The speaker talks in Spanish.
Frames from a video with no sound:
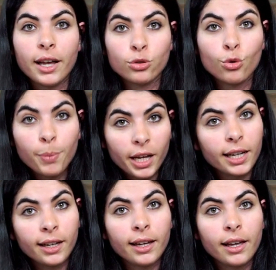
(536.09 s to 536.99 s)
a su
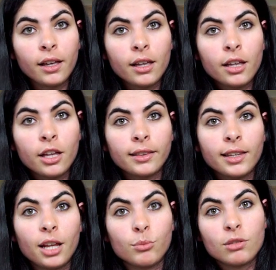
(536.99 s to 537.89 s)
pareja de
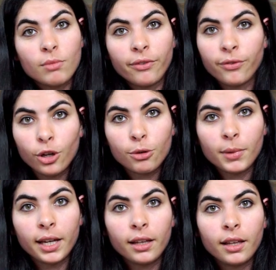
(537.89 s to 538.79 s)
la misma
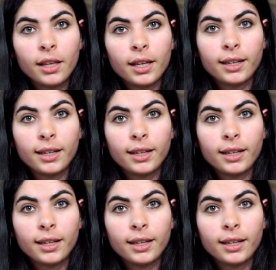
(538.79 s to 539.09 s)
forma